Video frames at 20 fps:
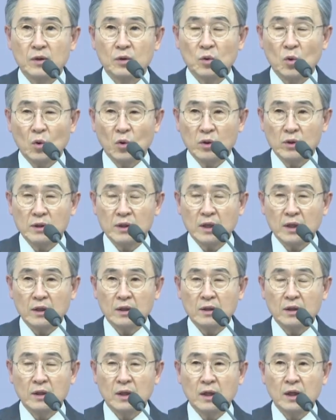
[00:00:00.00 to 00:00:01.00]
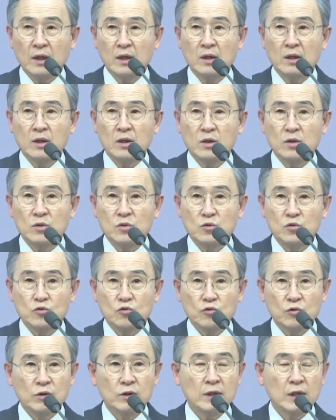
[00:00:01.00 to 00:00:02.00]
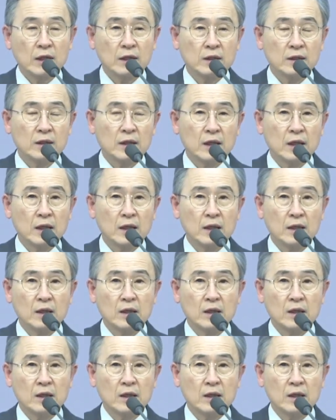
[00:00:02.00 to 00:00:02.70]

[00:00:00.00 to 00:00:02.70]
도를 어, 닦거나 수련하거나